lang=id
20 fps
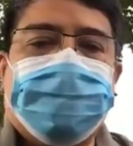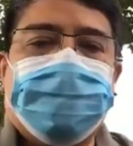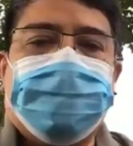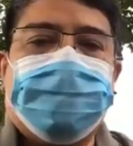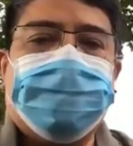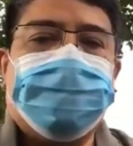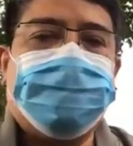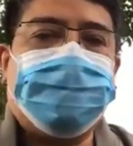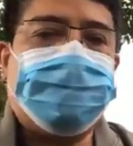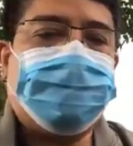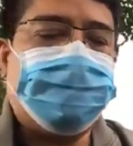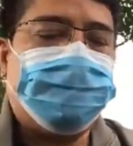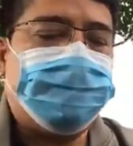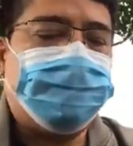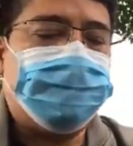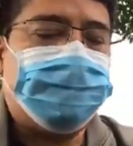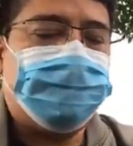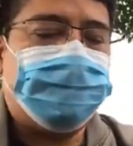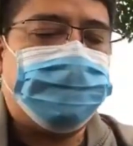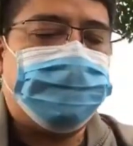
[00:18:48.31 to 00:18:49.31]
minta
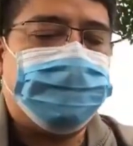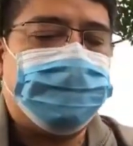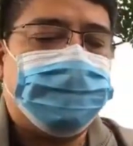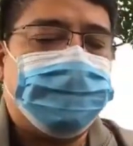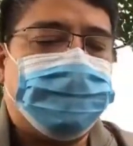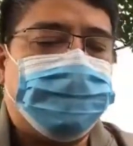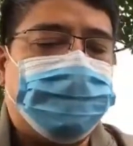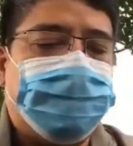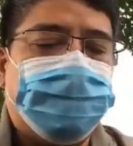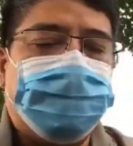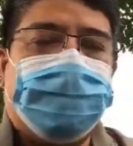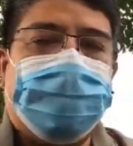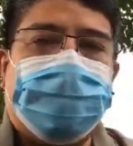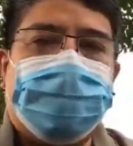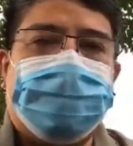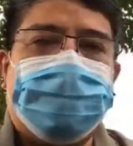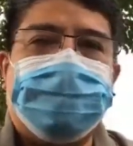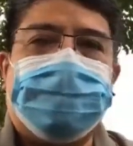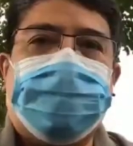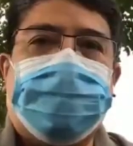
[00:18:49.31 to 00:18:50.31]
Tuhan kasih
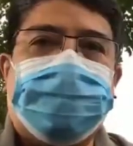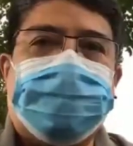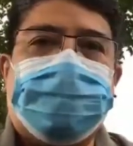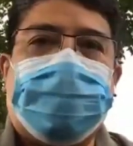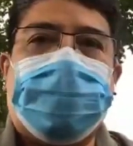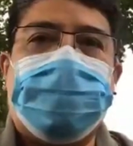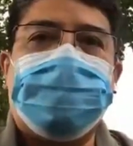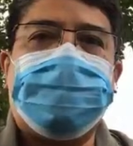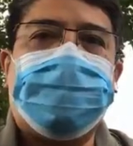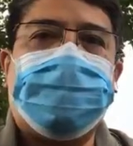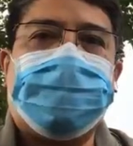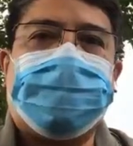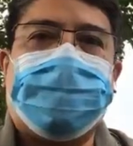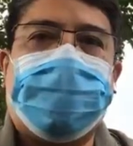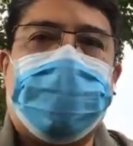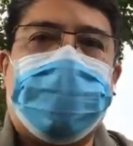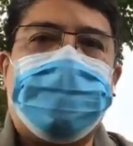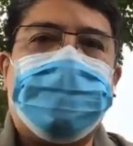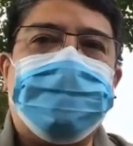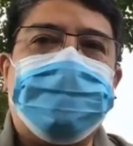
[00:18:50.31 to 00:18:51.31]
tahu mimpinya
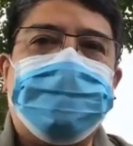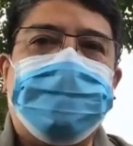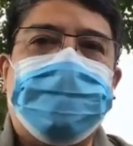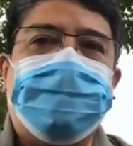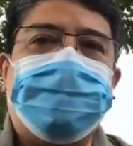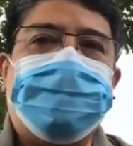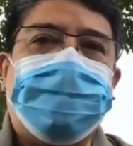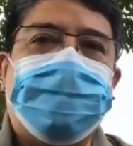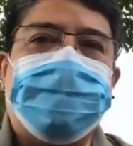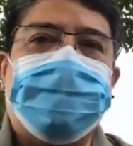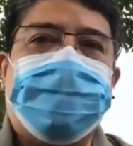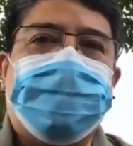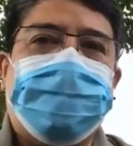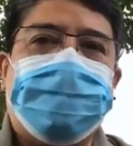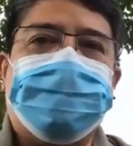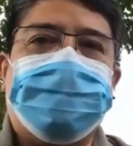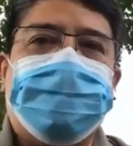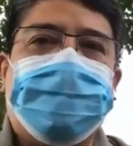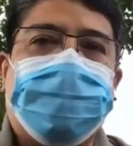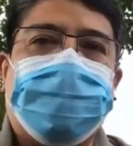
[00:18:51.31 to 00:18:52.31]
Nebukadnezar itu apa.